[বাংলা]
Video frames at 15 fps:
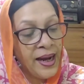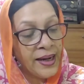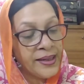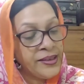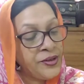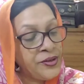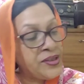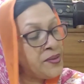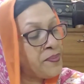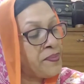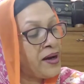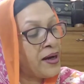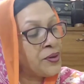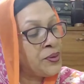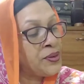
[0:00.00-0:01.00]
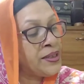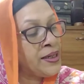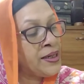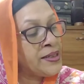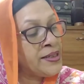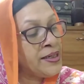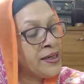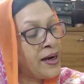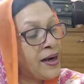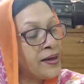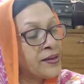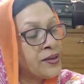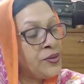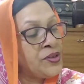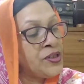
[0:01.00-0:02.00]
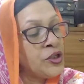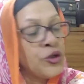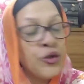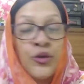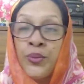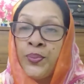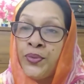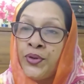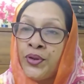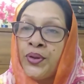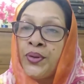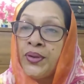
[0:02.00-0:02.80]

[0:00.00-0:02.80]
একটি হচ্ছে প্রাগৈতিহাসিক একটা হচ্ছে সুপ্ত